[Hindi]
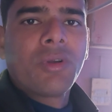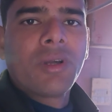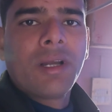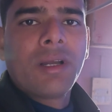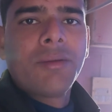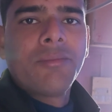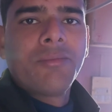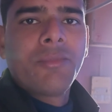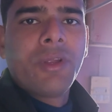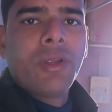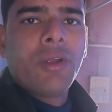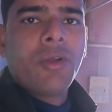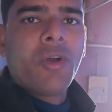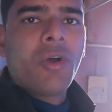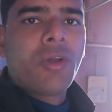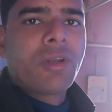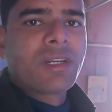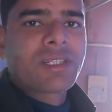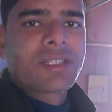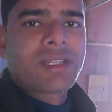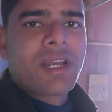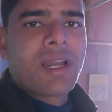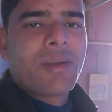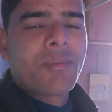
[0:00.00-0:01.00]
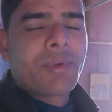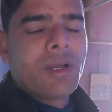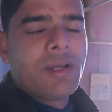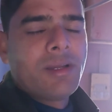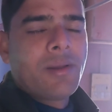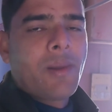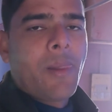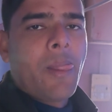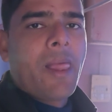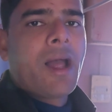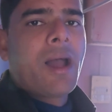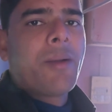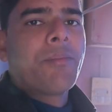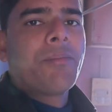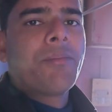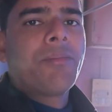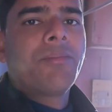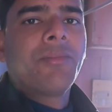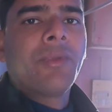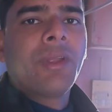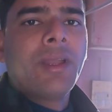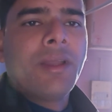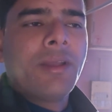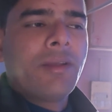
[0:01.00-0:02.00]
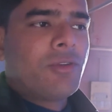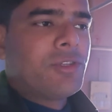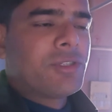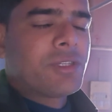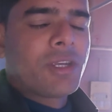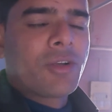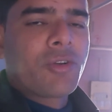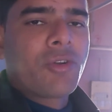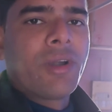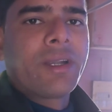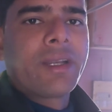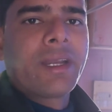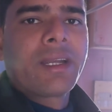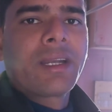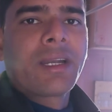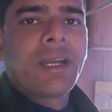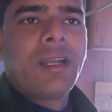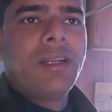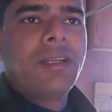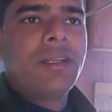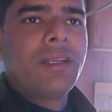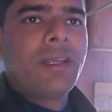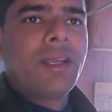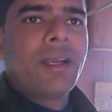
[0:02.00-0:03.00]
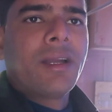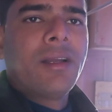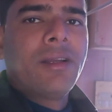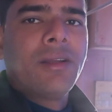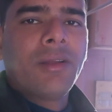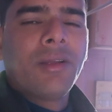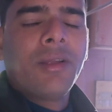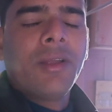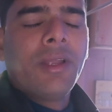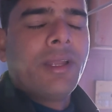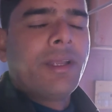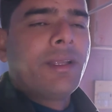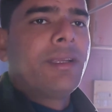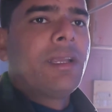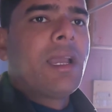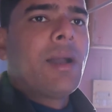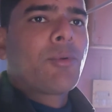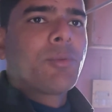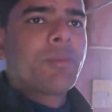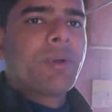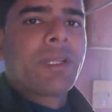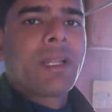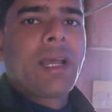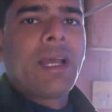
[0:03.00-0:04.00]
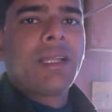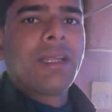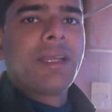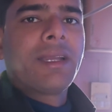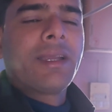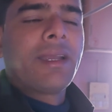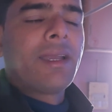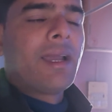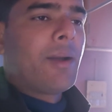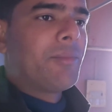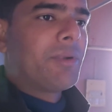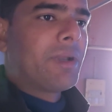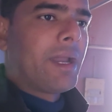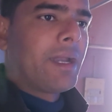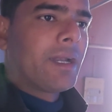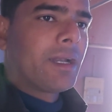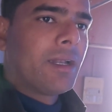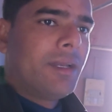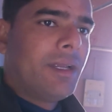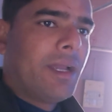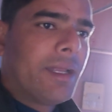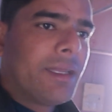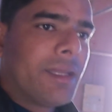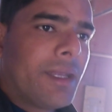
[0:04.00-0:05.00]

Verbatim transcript: होगा ऑनर साहब का आप इनसे कॉन्टैक्ट कर लीजिएगा ये आपको बता देंगे आप डायरेक्टली आ